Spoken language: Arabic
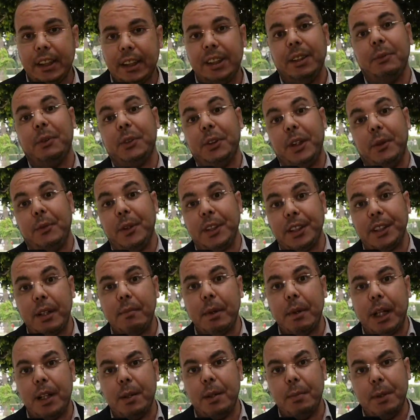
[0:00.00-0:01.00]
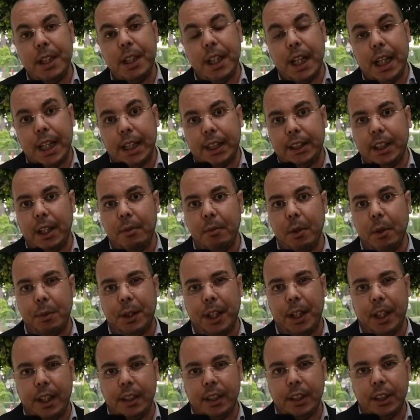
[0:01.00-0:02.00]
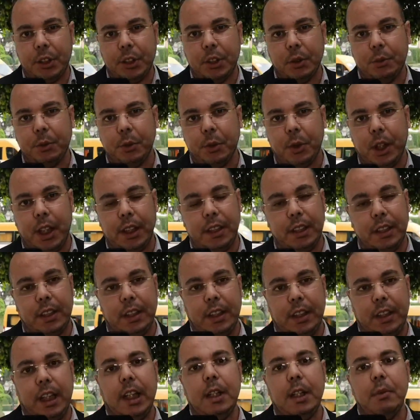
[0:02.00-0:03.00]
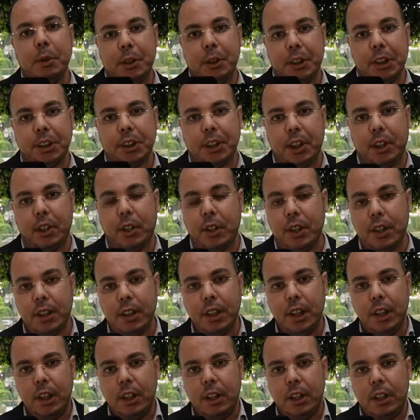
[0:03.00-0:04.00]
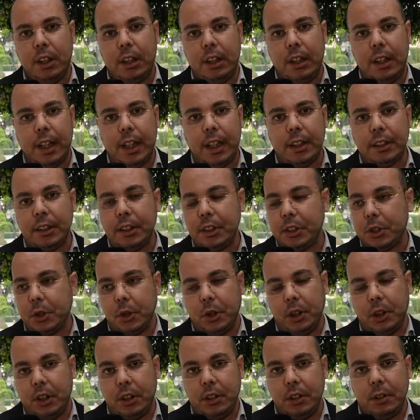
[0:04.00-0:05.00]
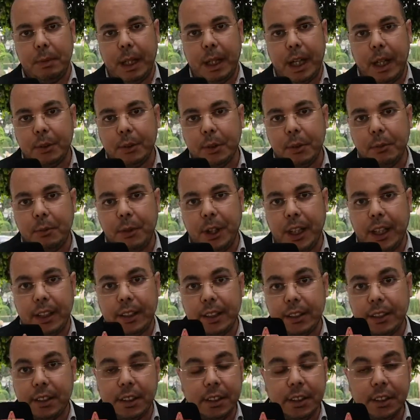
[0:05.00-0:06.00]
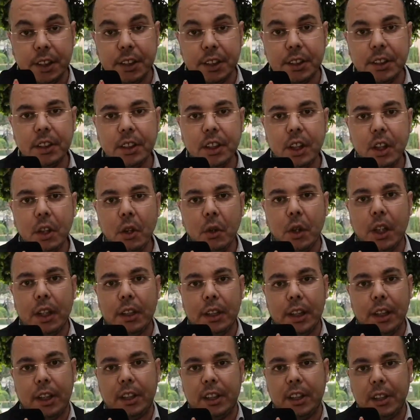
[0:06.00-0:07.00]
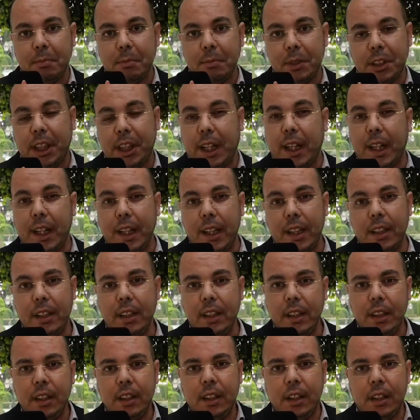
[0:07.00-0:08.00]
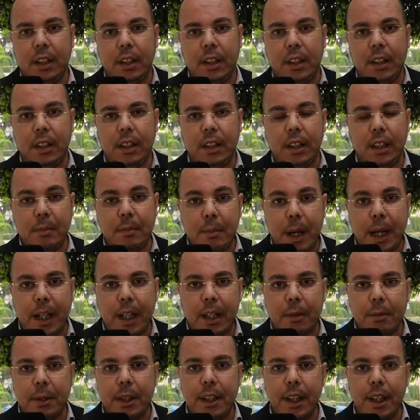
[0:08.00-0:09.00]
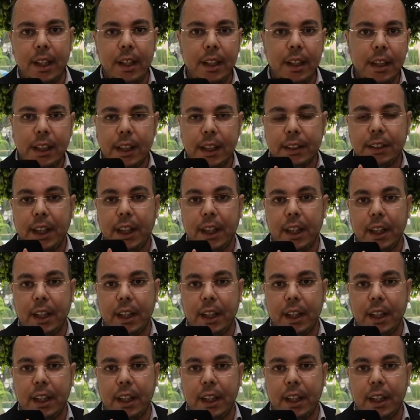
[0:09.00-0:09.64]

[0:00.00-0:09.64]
يتقدم في التلفزه المغربيه غدا ممكن غادي نشوفوا واحد المسلسل اخر اللي غادي نتجوه ما نعرفش فين غادي تنتج وغادي يقدم الصحراء آه، المغربيه